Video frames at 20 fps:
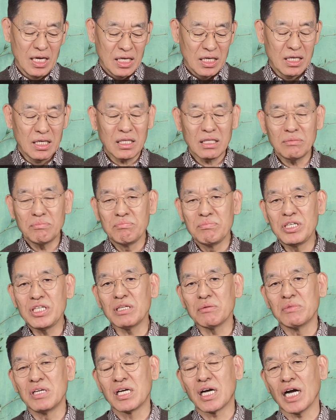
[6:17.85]
이런
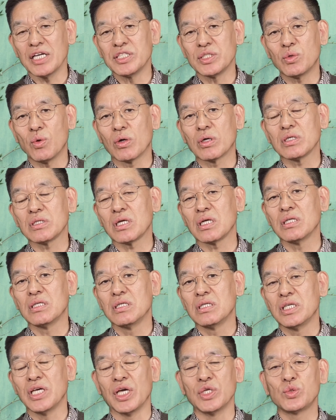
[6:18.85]
믿음을 가지고
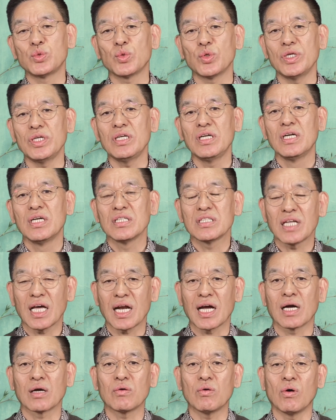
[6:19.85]
그들은 예수를
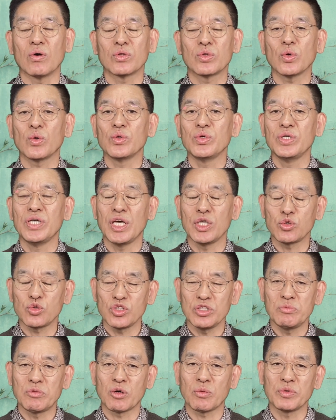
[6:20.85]
따랐고 또
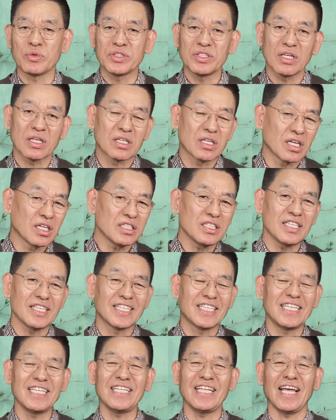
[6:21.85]
예수님으로부터
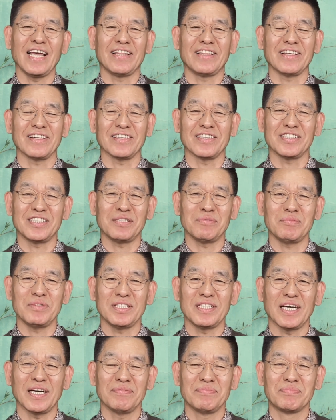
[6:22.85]
그것을 기대했던
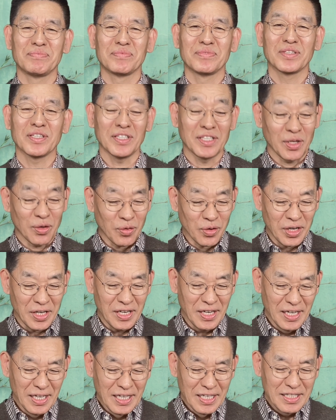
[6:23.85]
것입니다. 근데
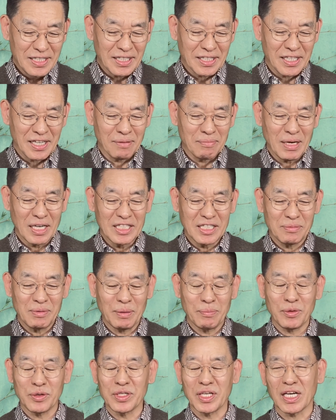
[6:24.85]
오늘 성경
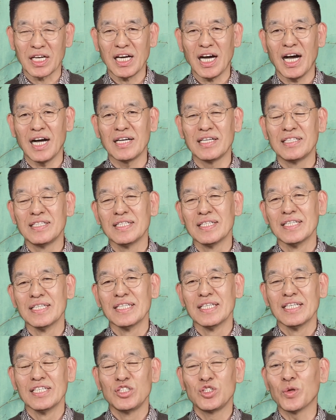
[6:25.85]
말씀에 보니까
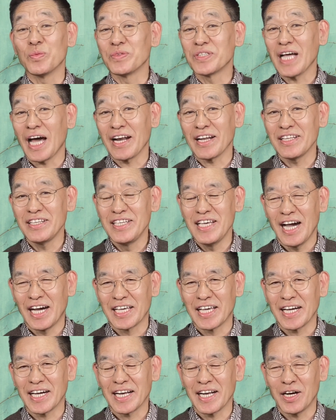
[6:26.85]
좀 다른
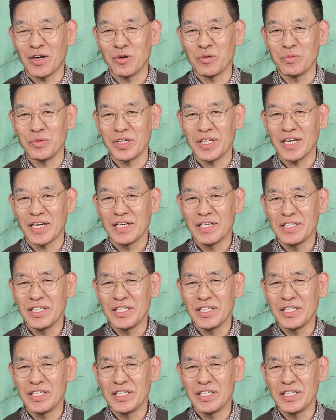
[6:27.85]
이야기가 나옵니다.